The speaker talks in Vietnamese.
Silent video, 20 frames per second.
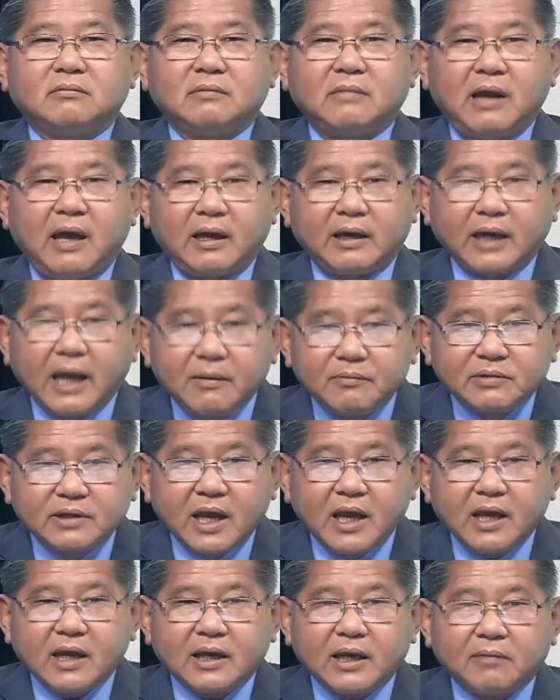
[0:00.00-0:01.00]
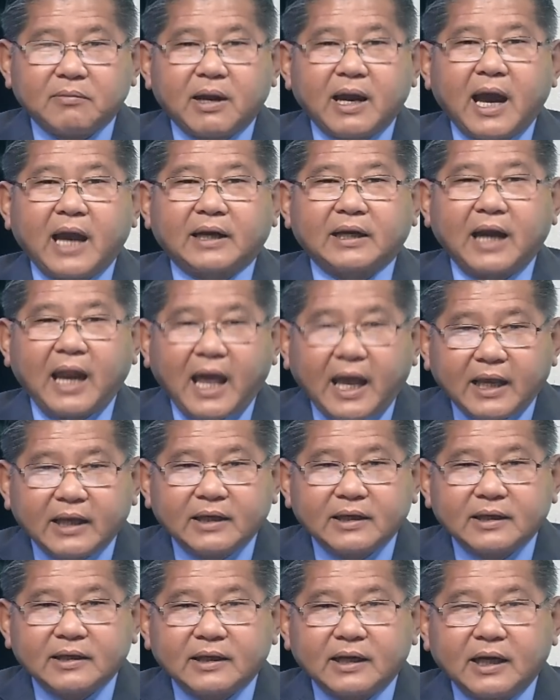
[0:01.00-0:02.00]
là kềm chế cái Bắc Hàn này lại
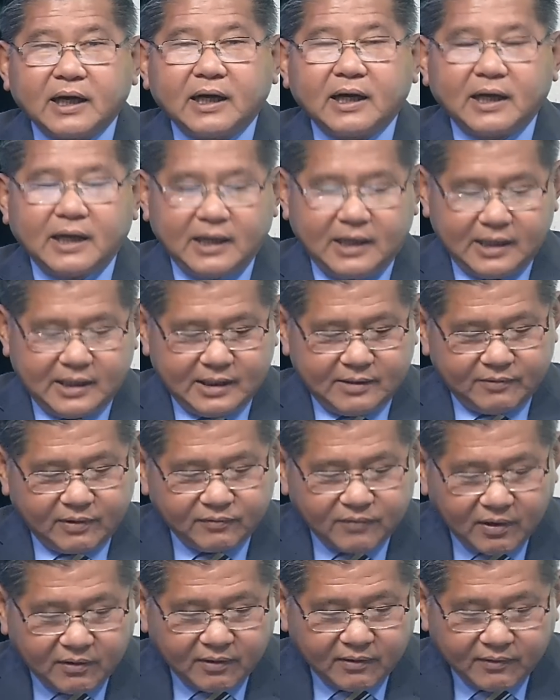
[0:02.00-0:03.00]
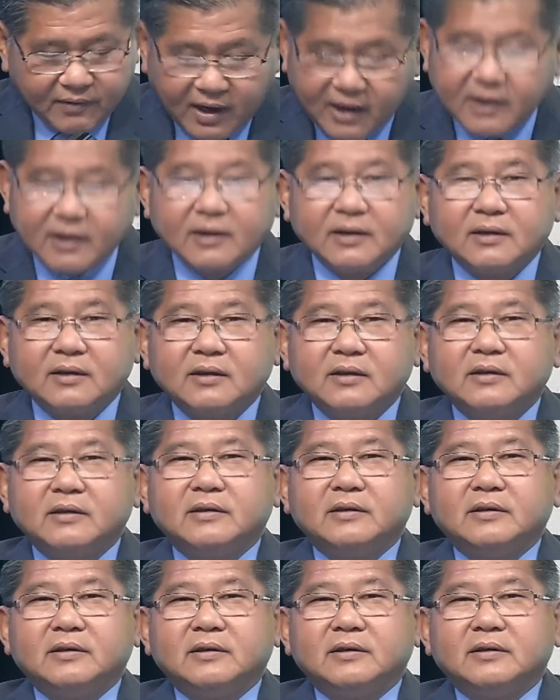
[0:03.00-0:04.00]
đó, vân vân vân vân
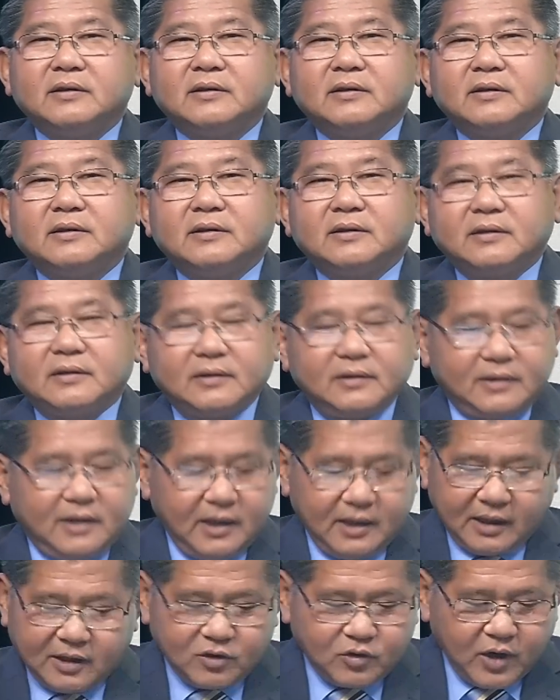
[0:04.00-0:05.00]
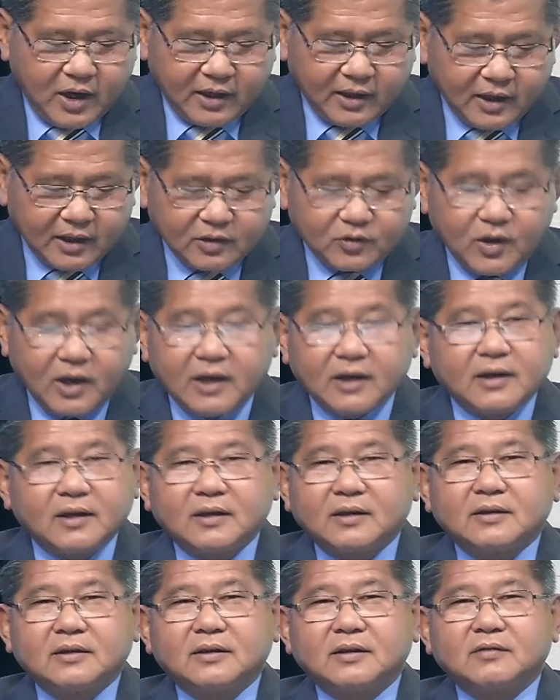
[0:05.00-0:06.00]
thế cái chuyện đó chuyện
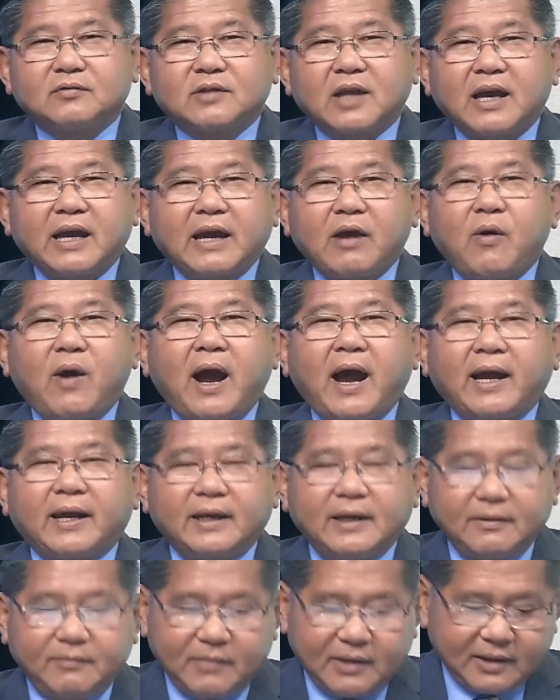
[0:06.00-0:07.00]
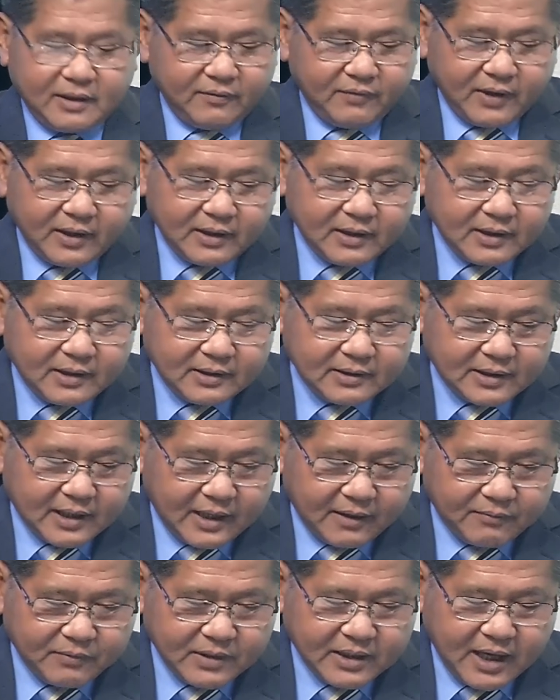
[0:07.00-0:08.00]
đó, ta nghe hoài mà nó vẫn
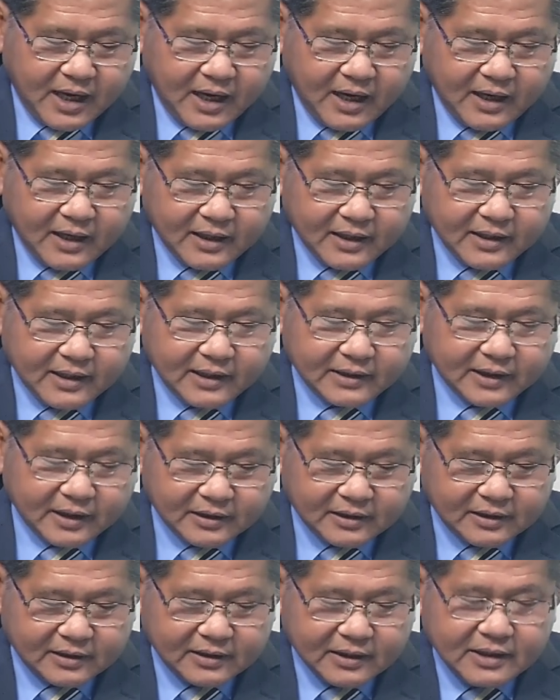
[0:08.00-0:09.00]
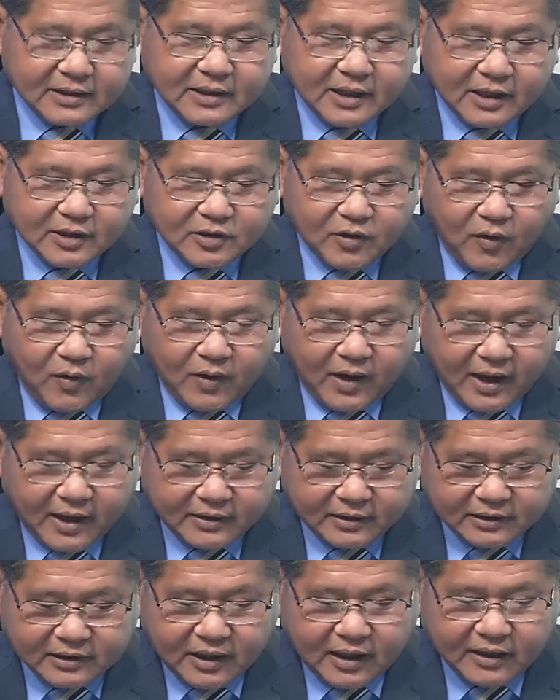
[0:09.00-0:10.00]
cứ bây giờ người ta đi tới cái chỗ là
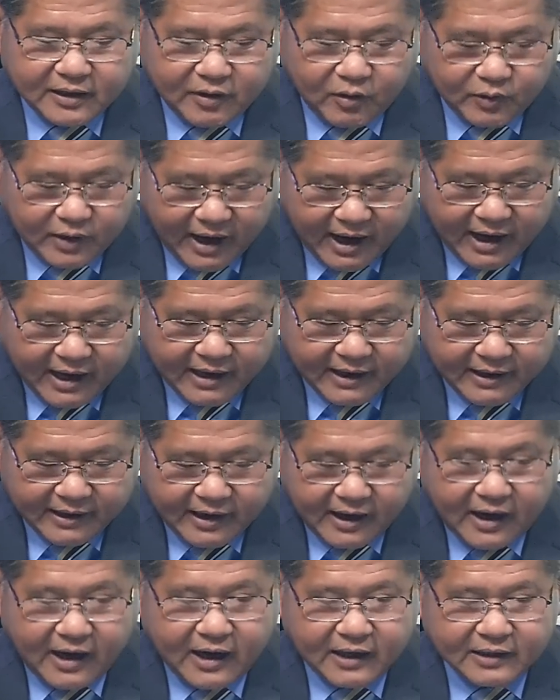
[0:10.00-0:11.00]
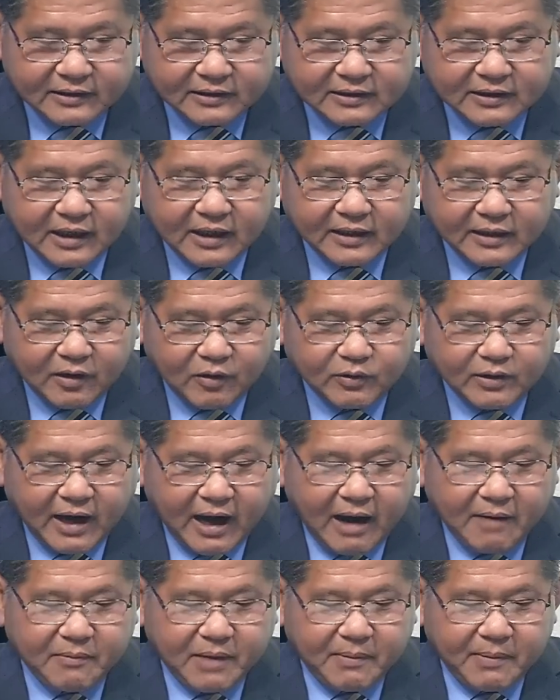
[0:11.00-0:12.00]
tiền đâu ra đó tiền đâu
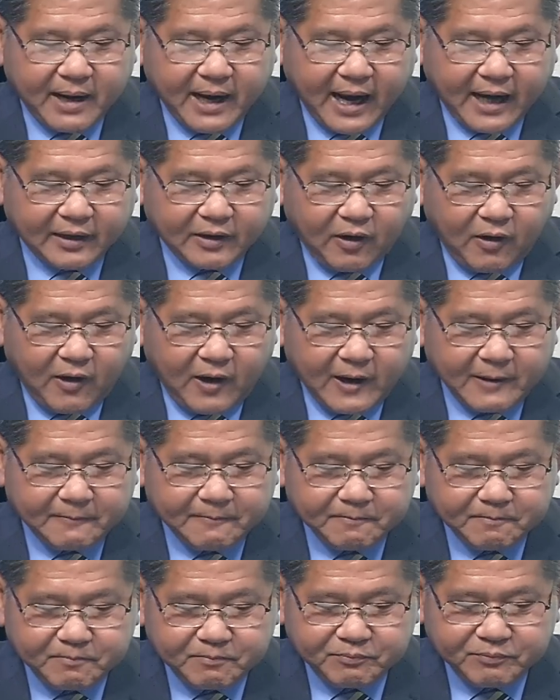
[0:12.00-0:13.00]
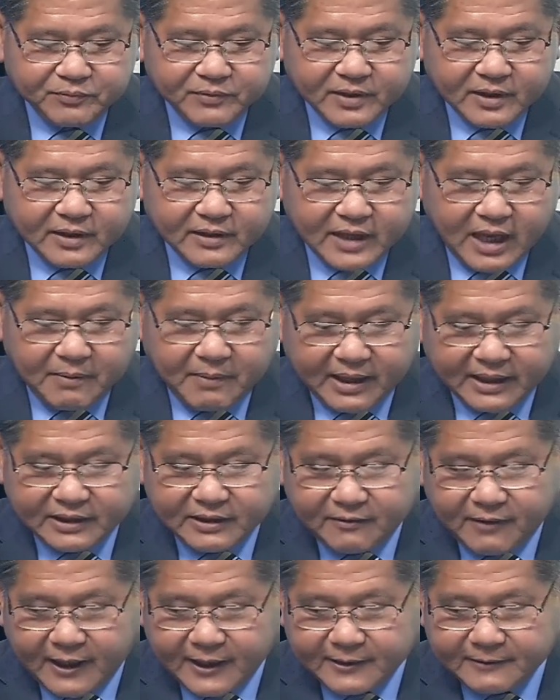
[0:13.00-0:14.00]
ra mà bắc hàn có để bắn
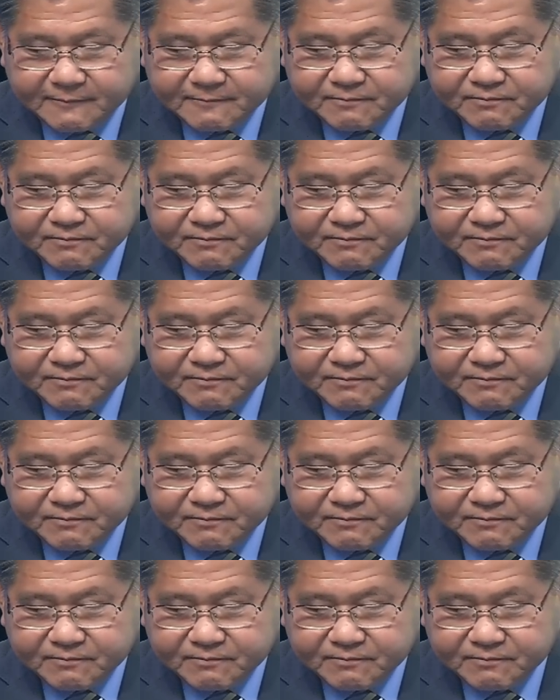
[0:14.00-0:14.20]
như vậy